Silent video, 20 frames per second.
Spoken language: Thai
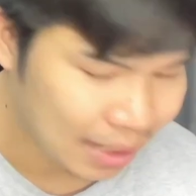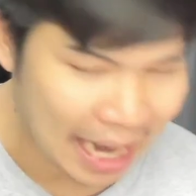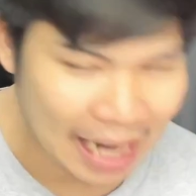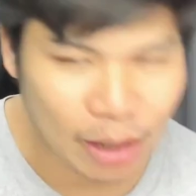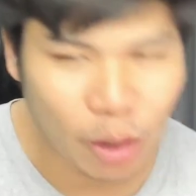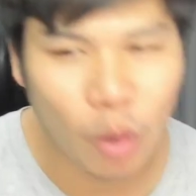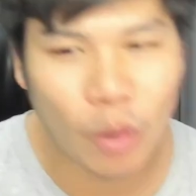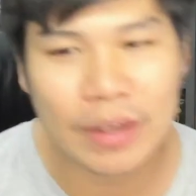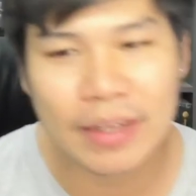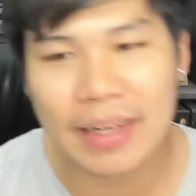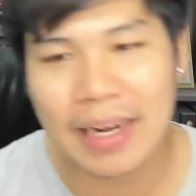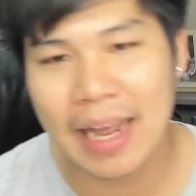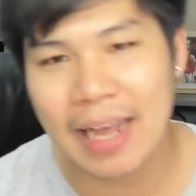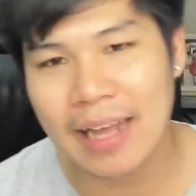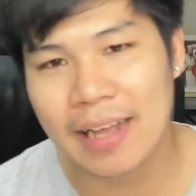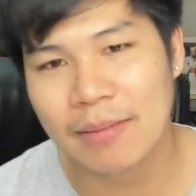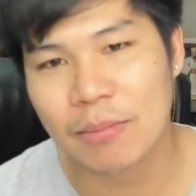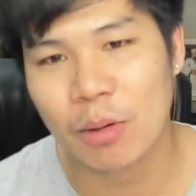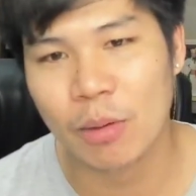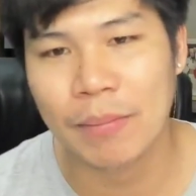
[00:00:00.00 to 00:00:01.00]
หลายคน
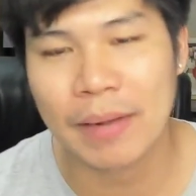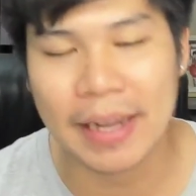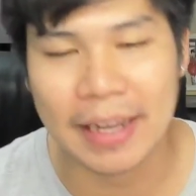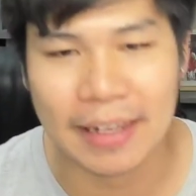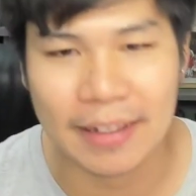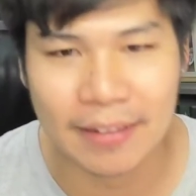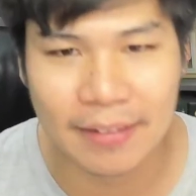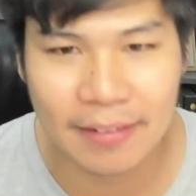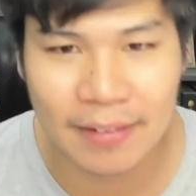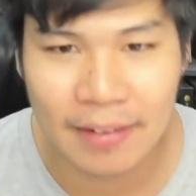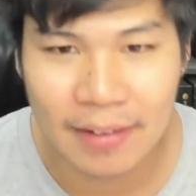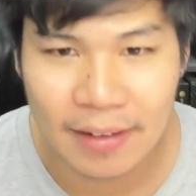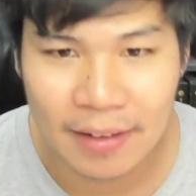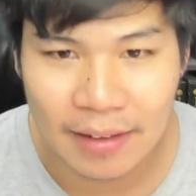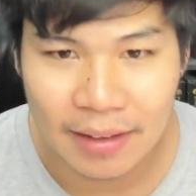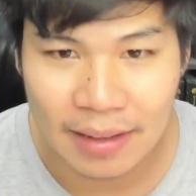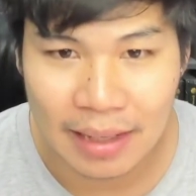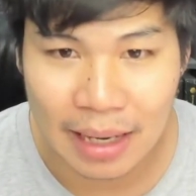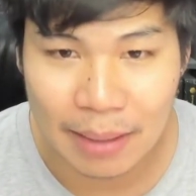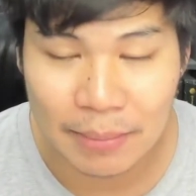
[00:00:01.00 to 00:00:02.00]
นะ ผมเห็น
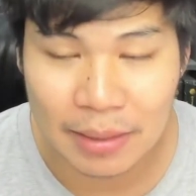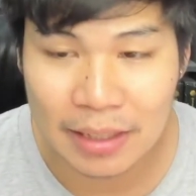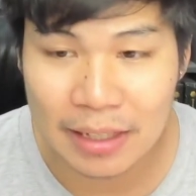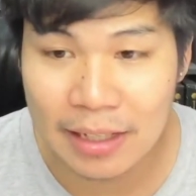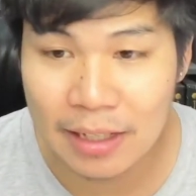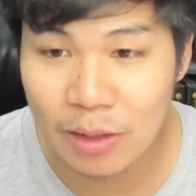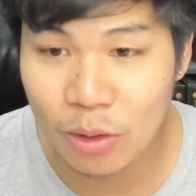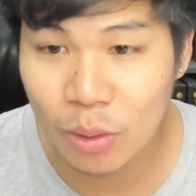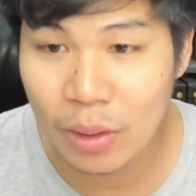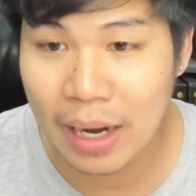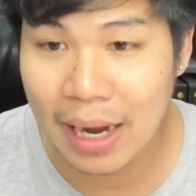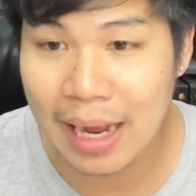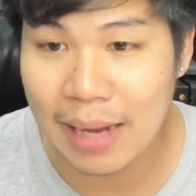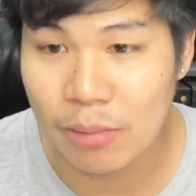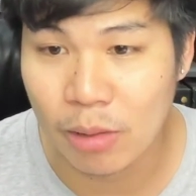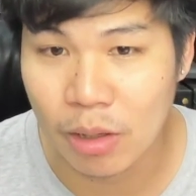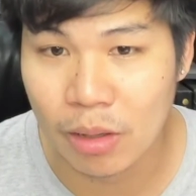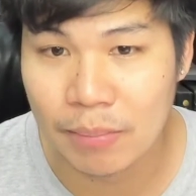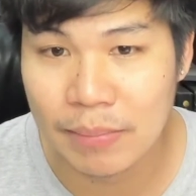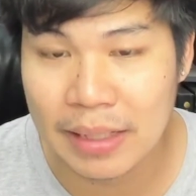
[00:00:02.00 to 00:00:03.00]
นะ บางทีลูกค้า
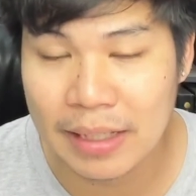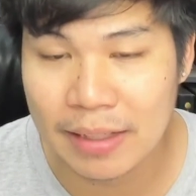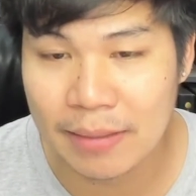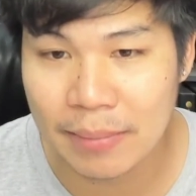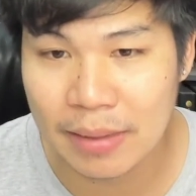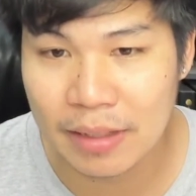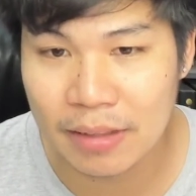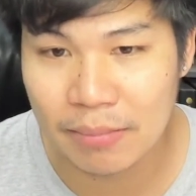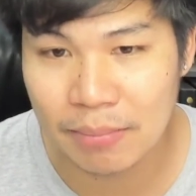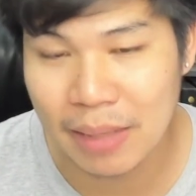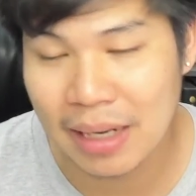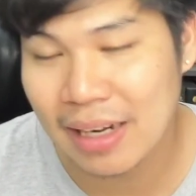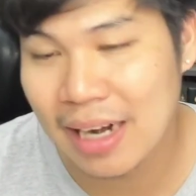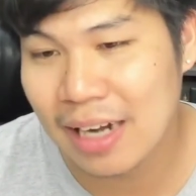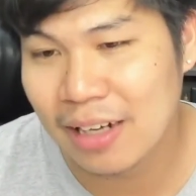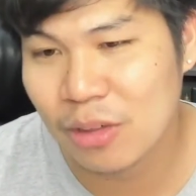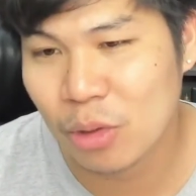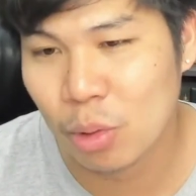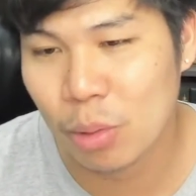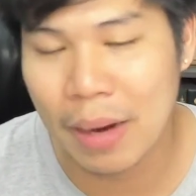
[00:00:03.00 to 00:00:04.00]
ผมก็มีบางบาง
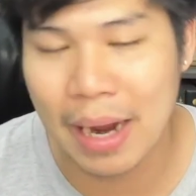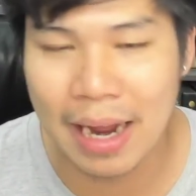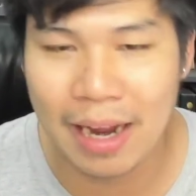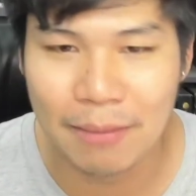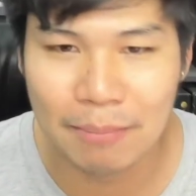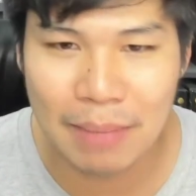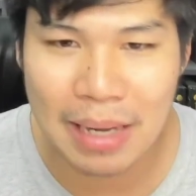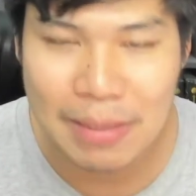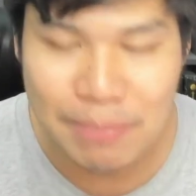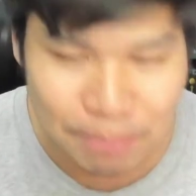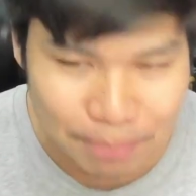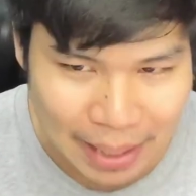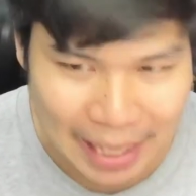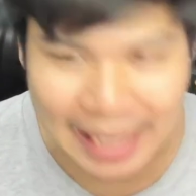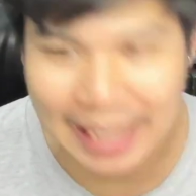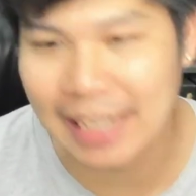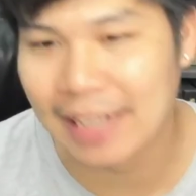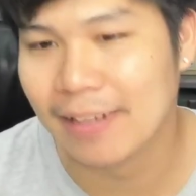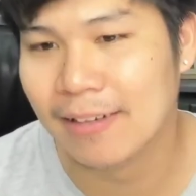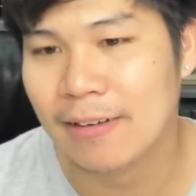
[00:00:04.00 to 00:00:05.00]
ท่านดูฮะไม่
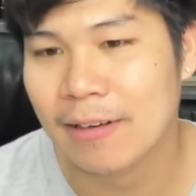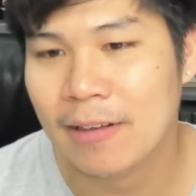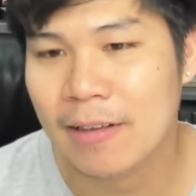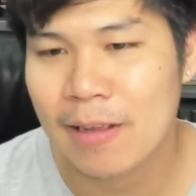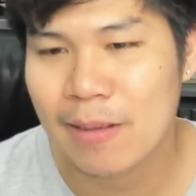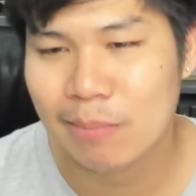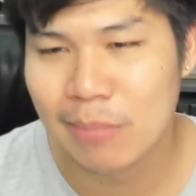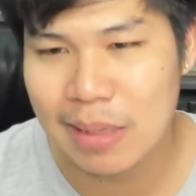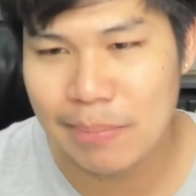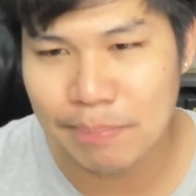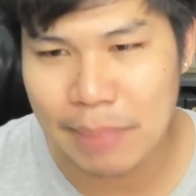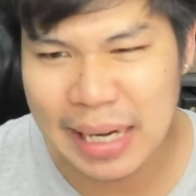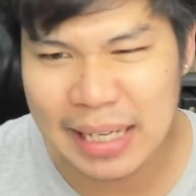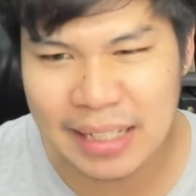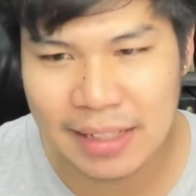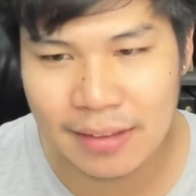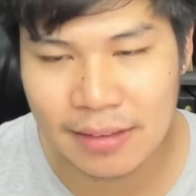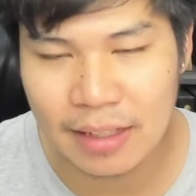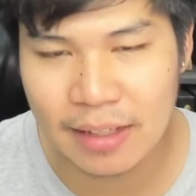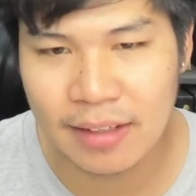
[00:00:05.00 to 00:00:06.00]
เป็นไม่เป็น
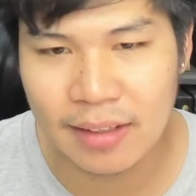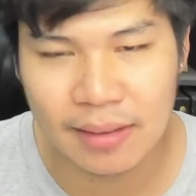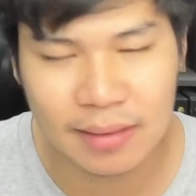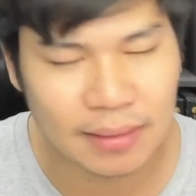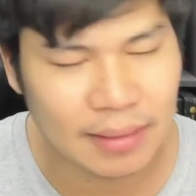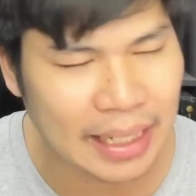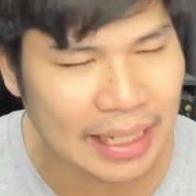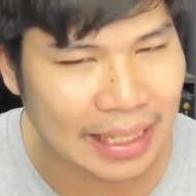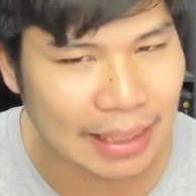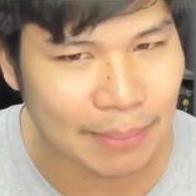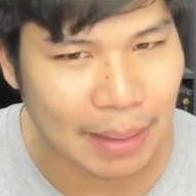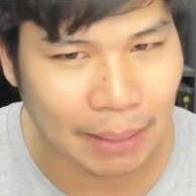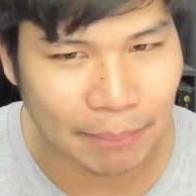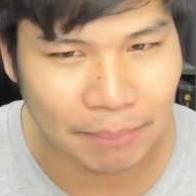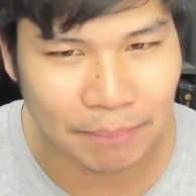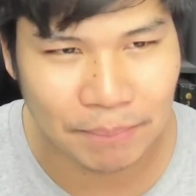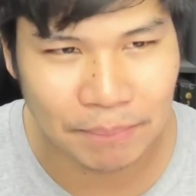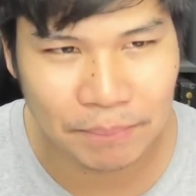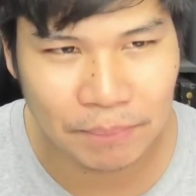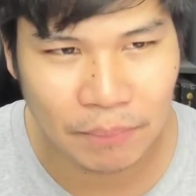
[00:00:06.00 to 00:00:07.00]
จริงๆติแบบ
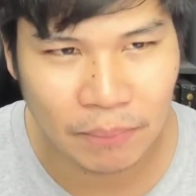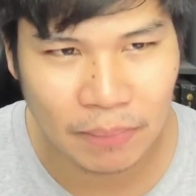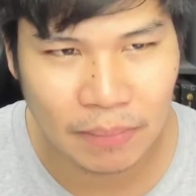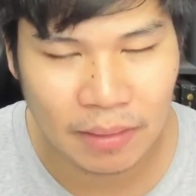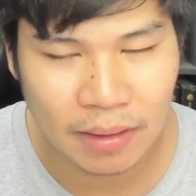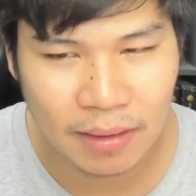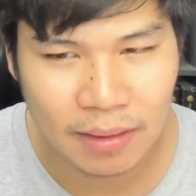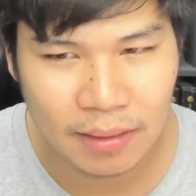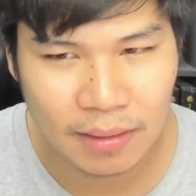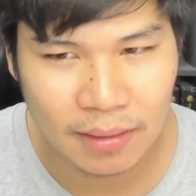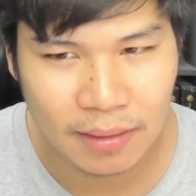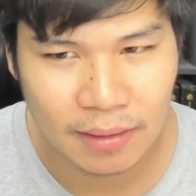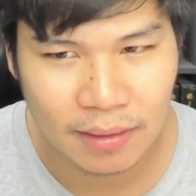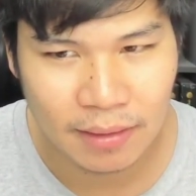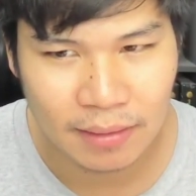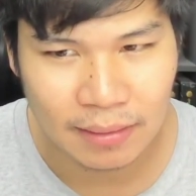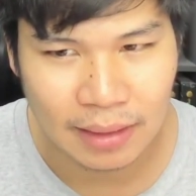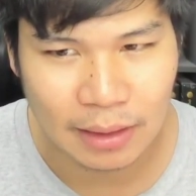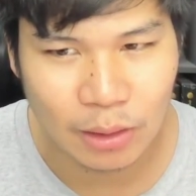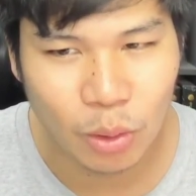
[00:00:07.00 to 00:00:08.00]

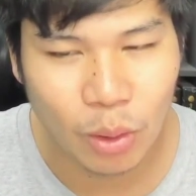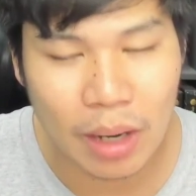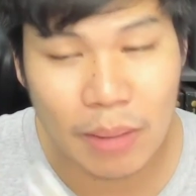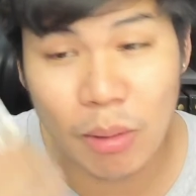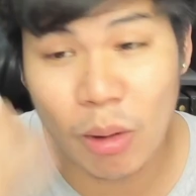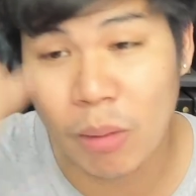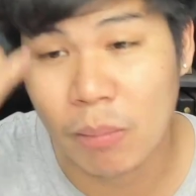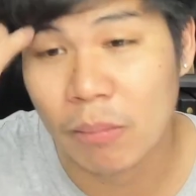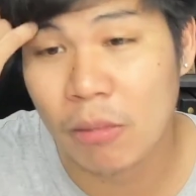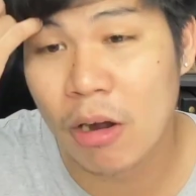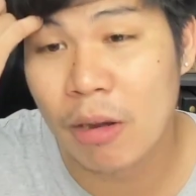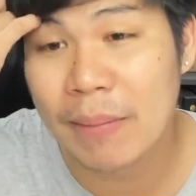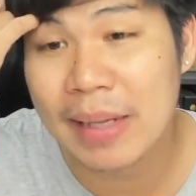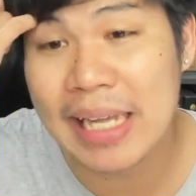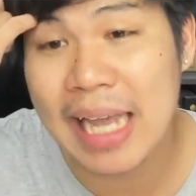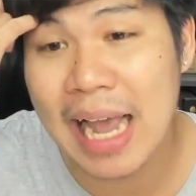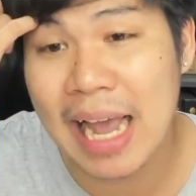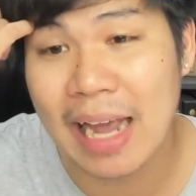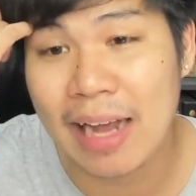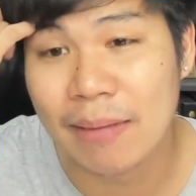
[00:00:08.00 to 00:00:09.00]
แต่ด้วยผมก็
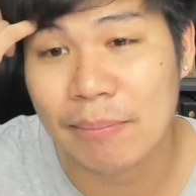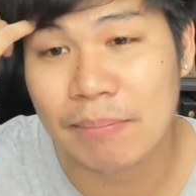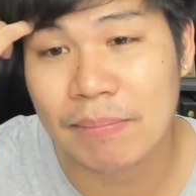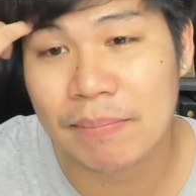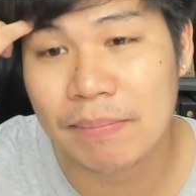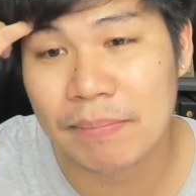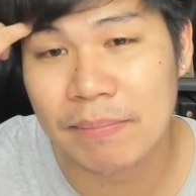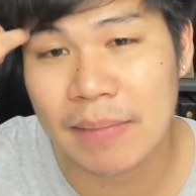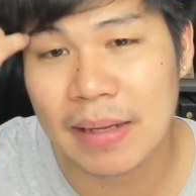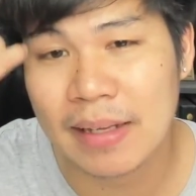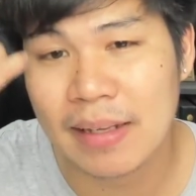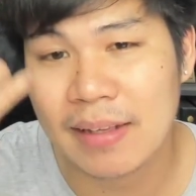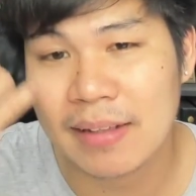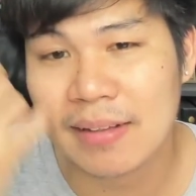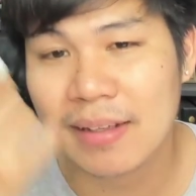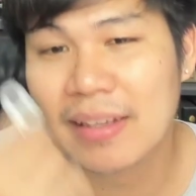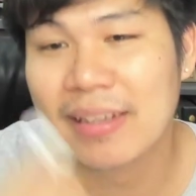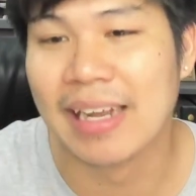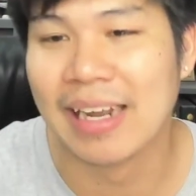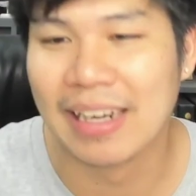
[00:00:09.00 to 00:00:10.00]
ไม่อยากไป
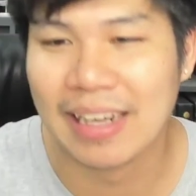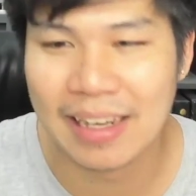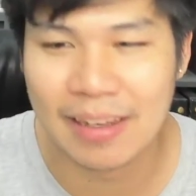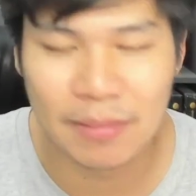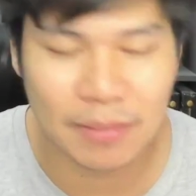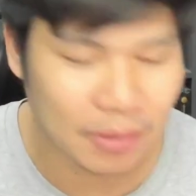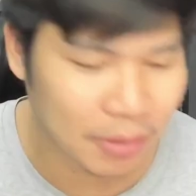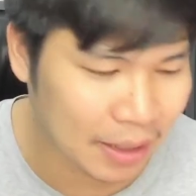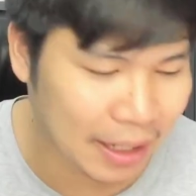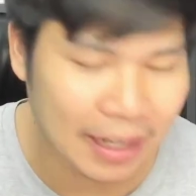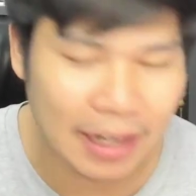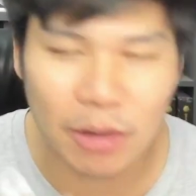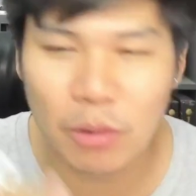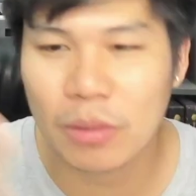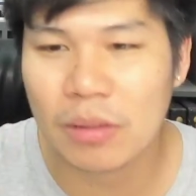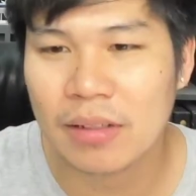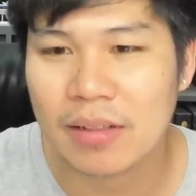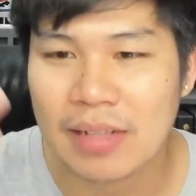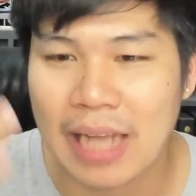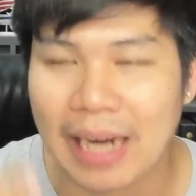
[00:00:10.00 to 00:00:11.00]
เถียงนะ โอเค
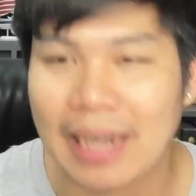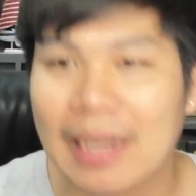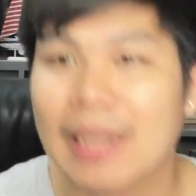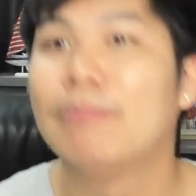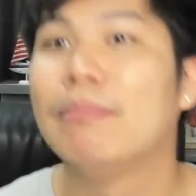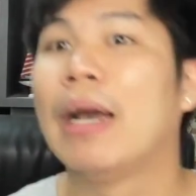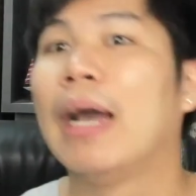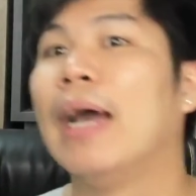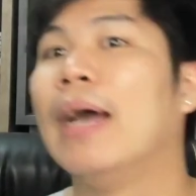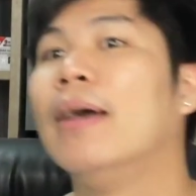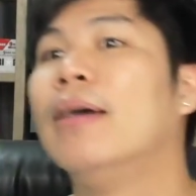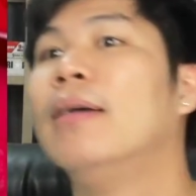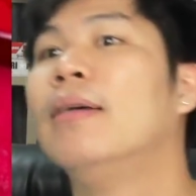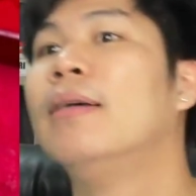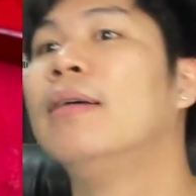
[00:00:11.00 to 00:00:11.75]
คุณอยากเล่นพระ